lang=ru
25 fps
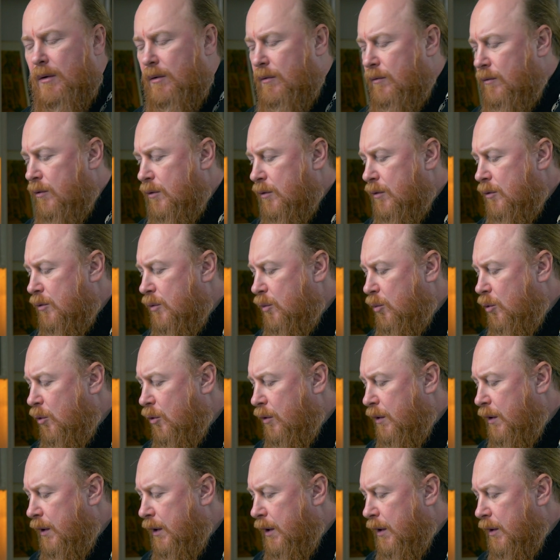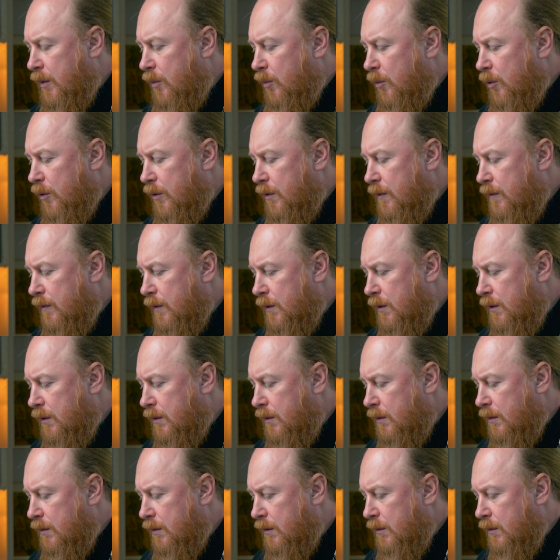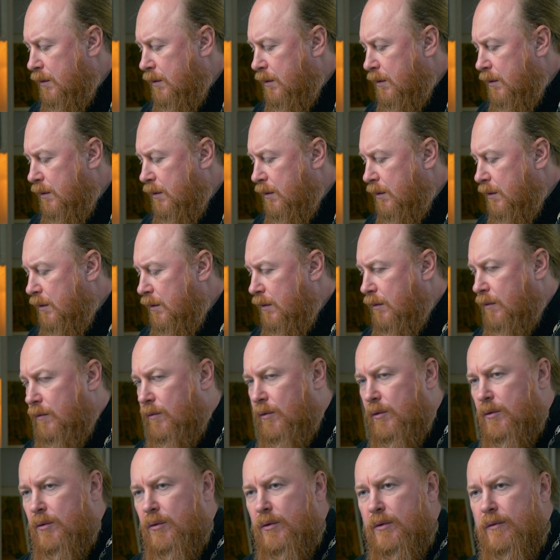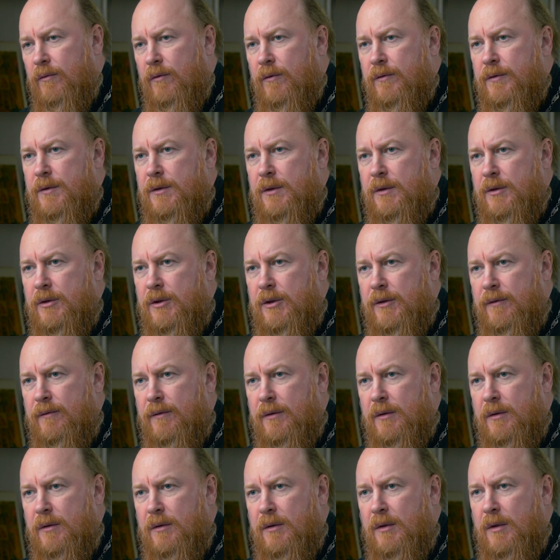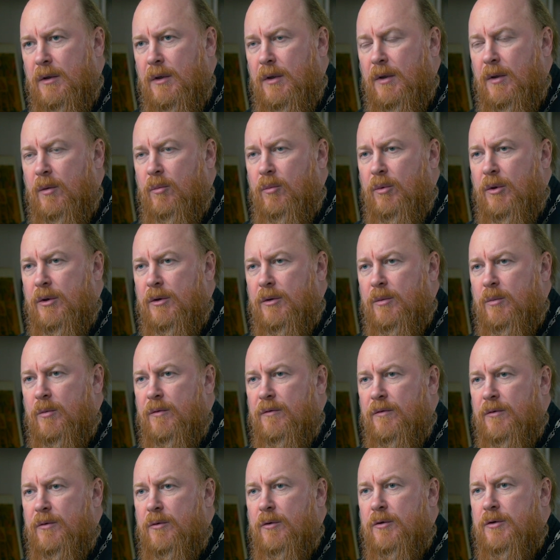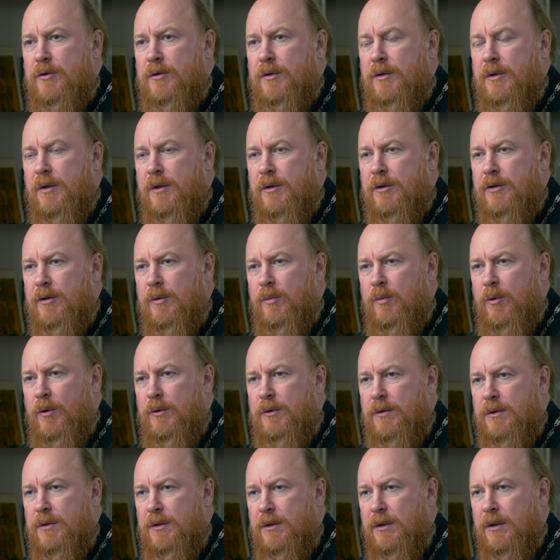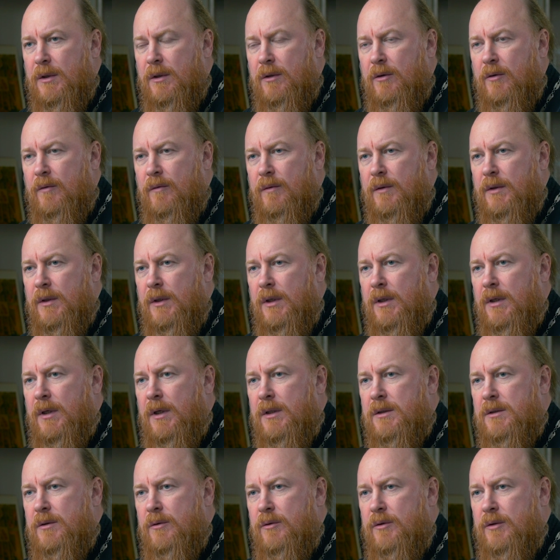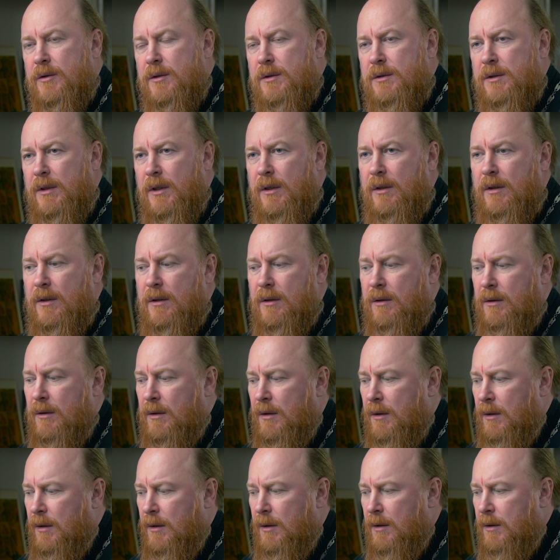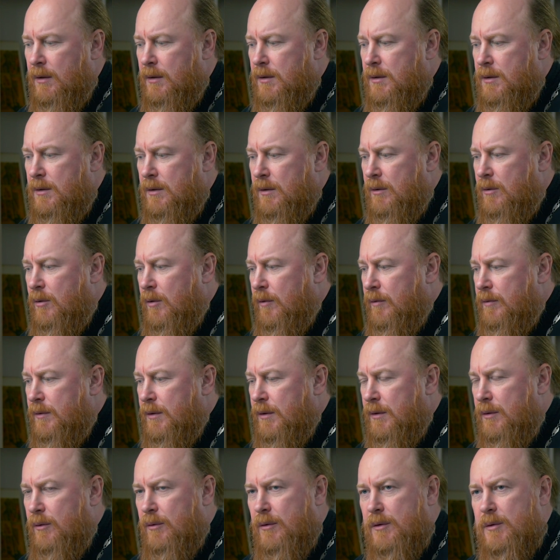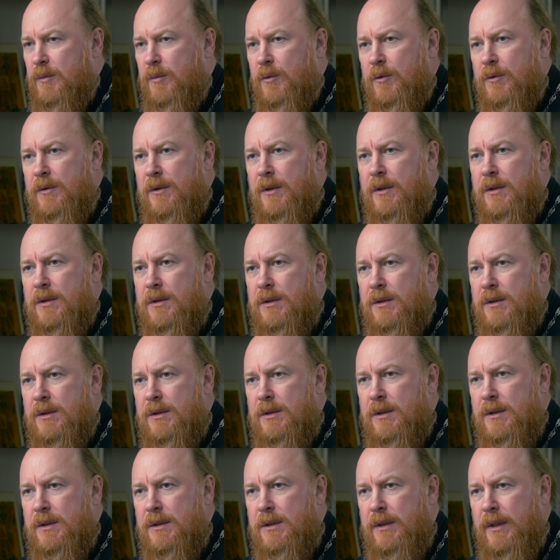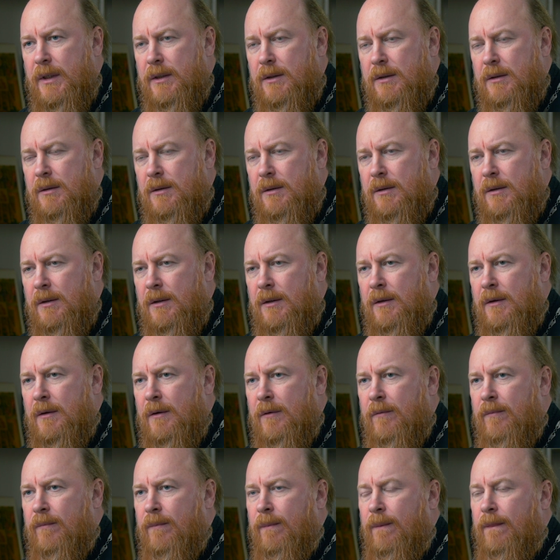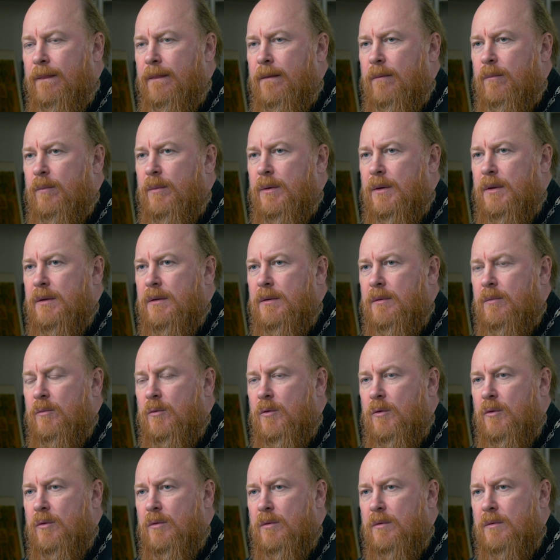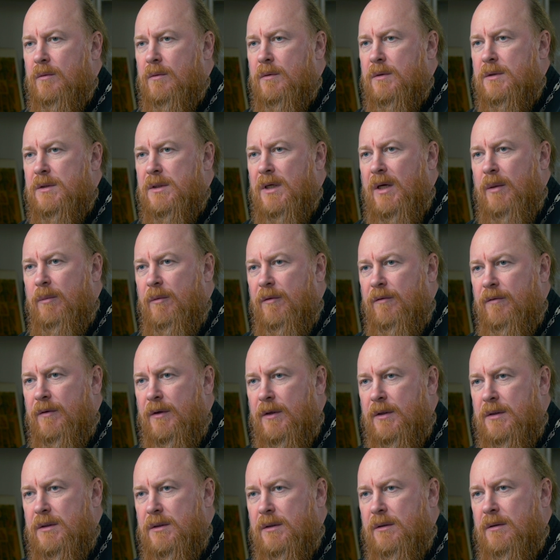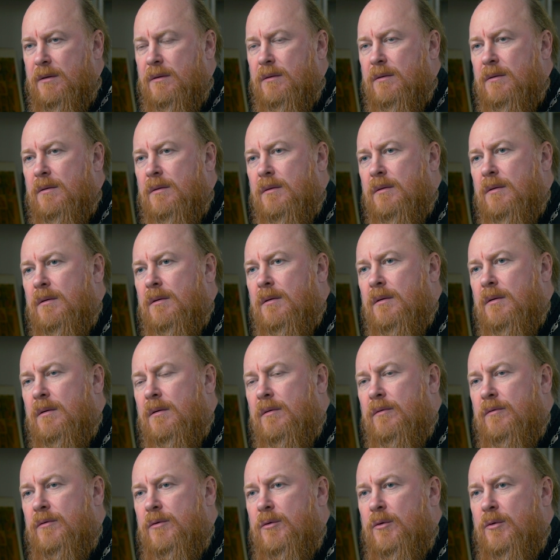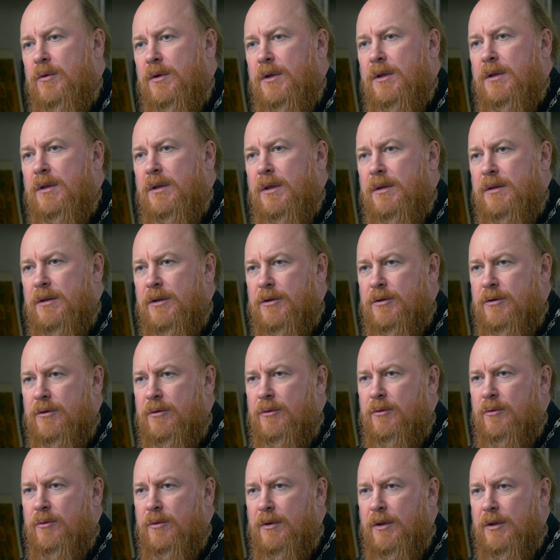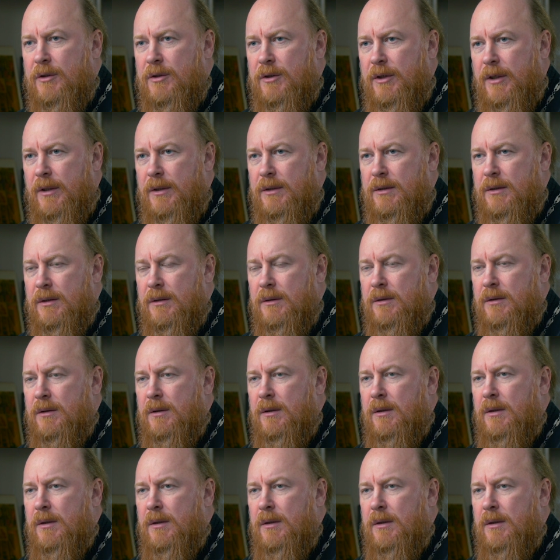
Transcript: Вот. У Бога нет мертвых, вот, у него все живы, поэтому вы точно не ошибетесь. Никакого греха с точки зрения церковной юриспруденции здесь нет. Поэтому сами верьте, э, в других надежду не угошайте.